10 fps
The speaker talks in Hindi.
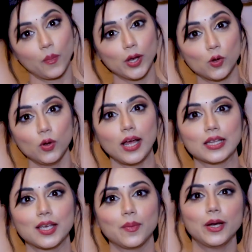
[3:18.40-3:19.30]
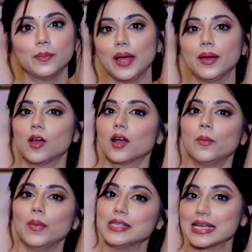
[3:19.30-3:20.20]
बिल्कुल आती है बट मैं,
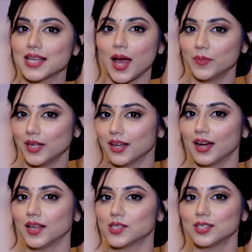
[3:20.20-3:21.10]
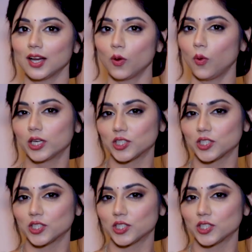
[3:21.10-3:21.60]
मैं जैसे आपने देखा अजंता को वो